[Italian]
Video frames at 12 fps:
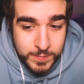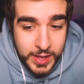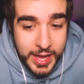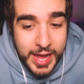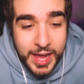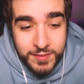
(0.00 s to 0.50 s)

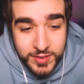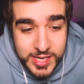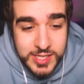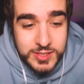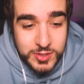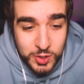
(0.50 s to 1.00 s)
Eh,
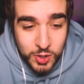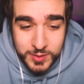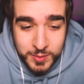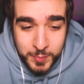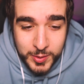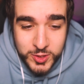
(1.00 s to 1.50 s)
visto.
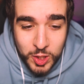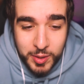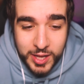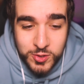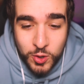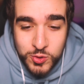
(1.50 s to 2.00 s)
Non possono perché
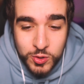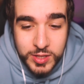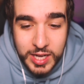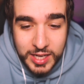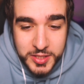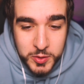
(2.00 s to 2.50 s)
sono
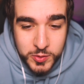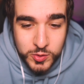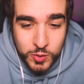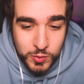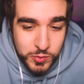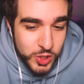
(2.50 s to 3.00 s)
soldati, non
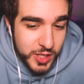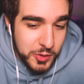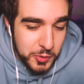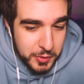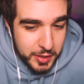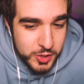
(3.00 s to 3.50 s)
sono
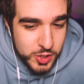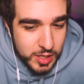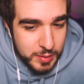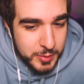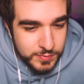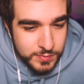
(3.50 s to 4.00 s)
genitori, diciamo.